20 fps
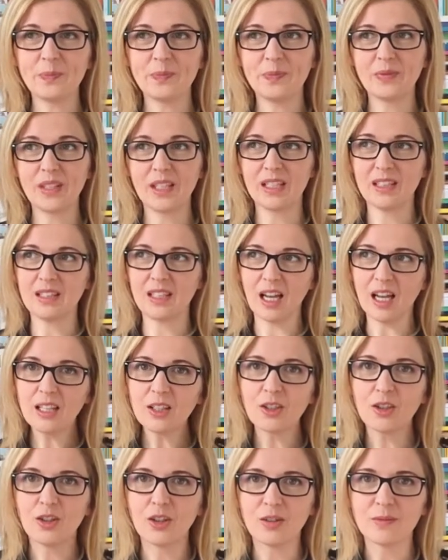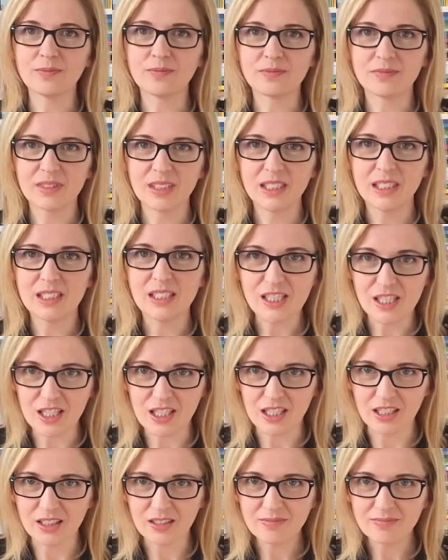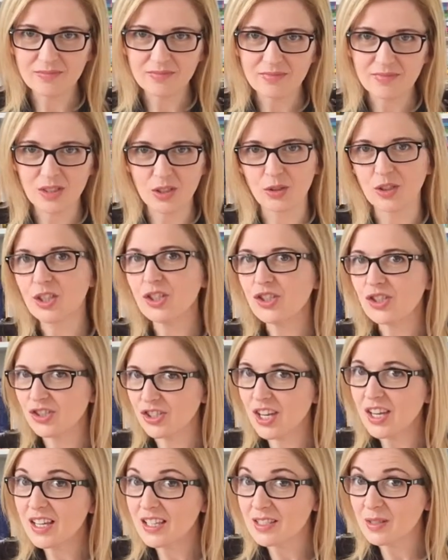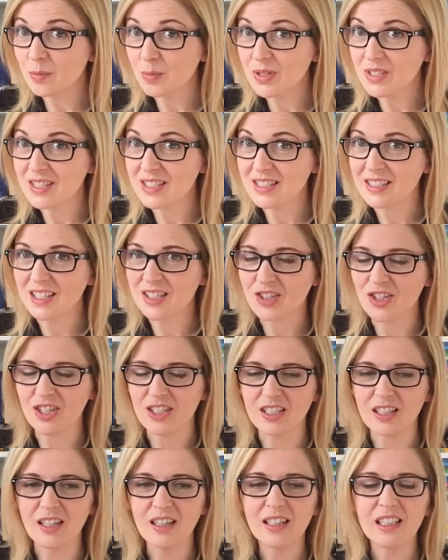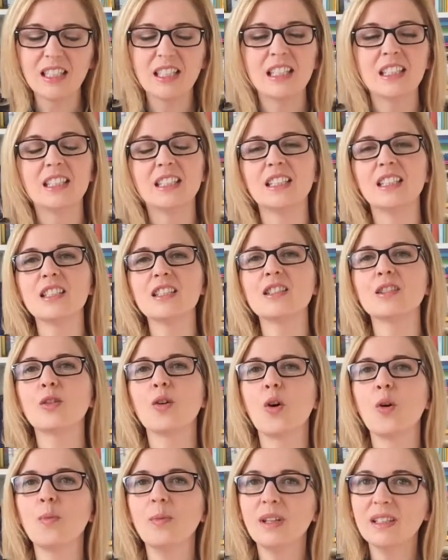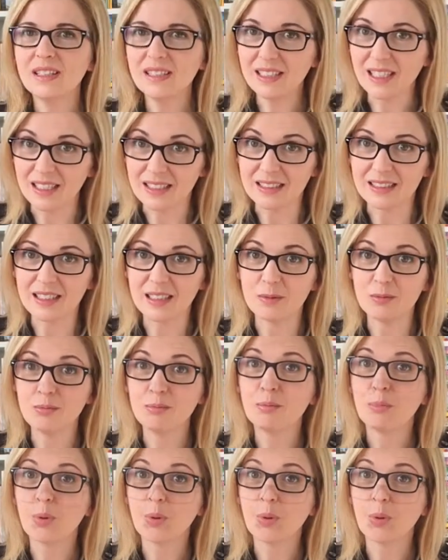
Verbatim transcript: Mm, tato e, Lisy, co też nie jest bez znaczenia, jest komendantem